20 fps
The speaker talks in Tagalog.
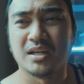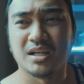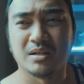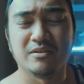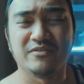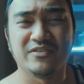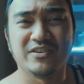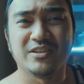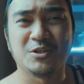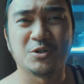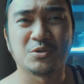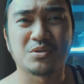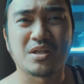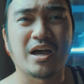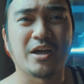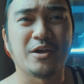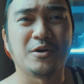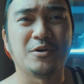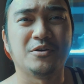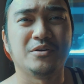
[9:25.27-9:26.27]
may video
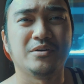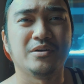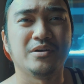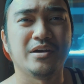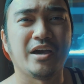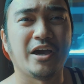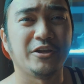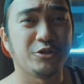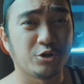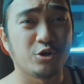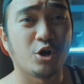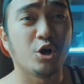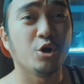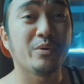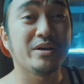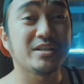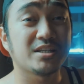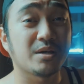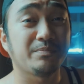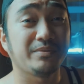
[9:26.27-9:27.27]
tayo and you're
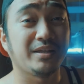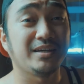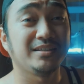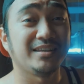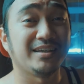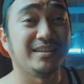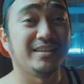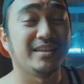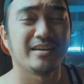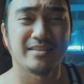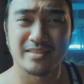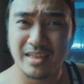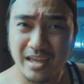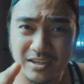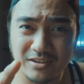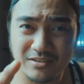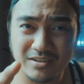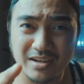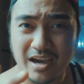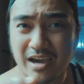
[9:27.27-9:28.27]
always updated
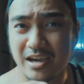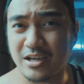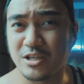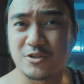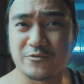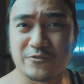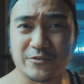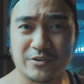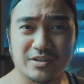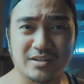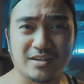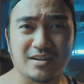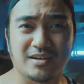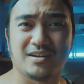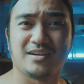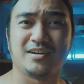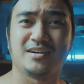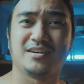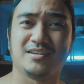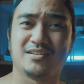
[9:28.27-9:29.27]
thank you guys for
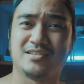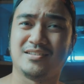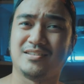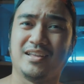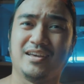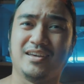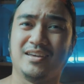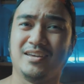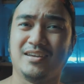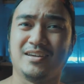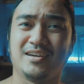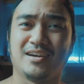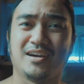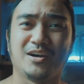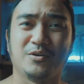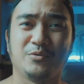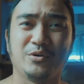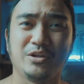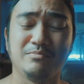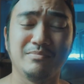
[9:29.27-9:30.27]
uh, staying
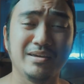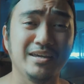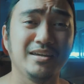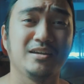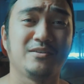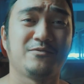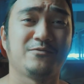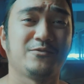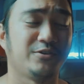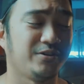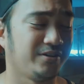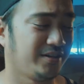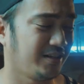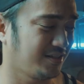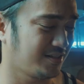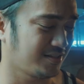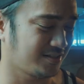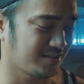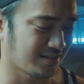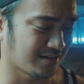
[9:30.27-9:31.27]
uh, with me for
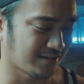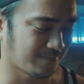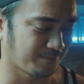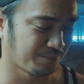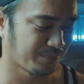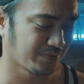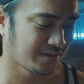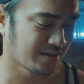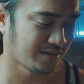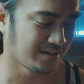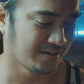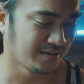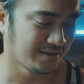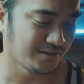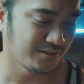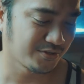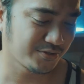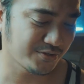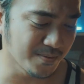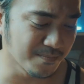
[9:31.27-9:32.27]
this uh,
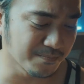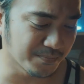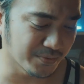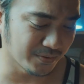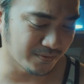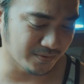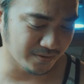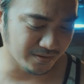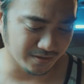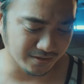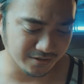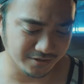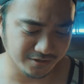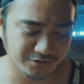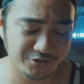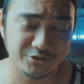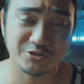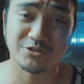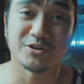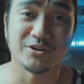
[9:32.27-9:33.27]
simple
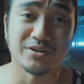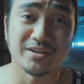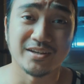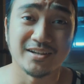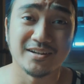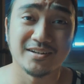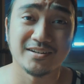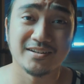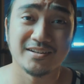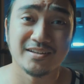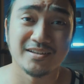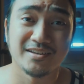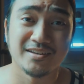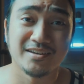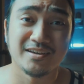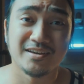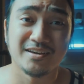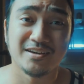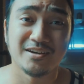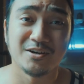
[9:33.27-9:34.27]
tutorial.
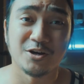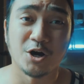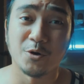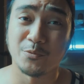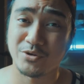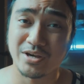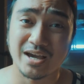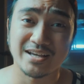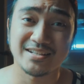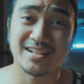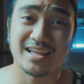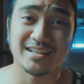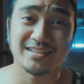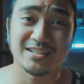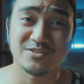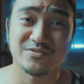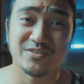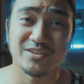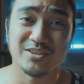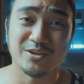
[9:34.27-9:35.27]
Hope you guys like
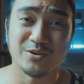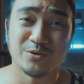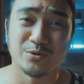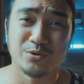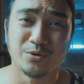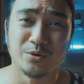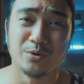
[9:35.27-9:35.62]
this video.